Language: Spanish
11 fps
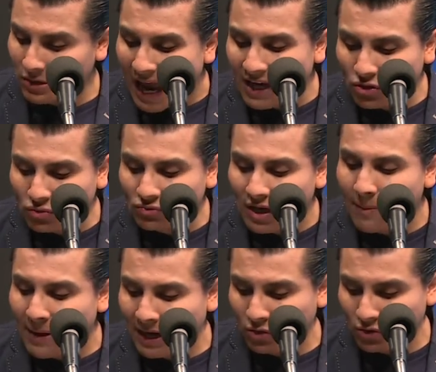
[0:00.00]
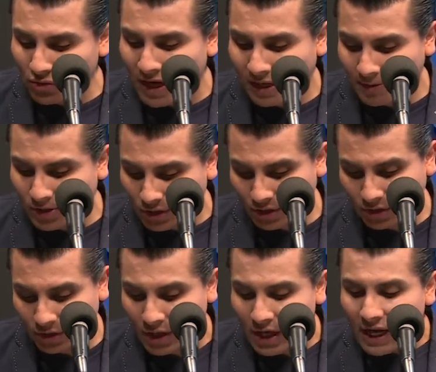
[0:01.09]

ha hecho un trabajo y una revisión